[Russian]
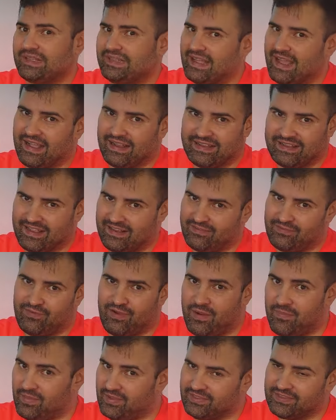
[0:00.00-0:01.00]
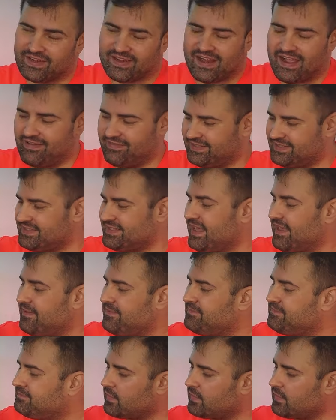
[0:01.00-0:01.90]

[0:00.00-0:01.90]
так, как вам нравится.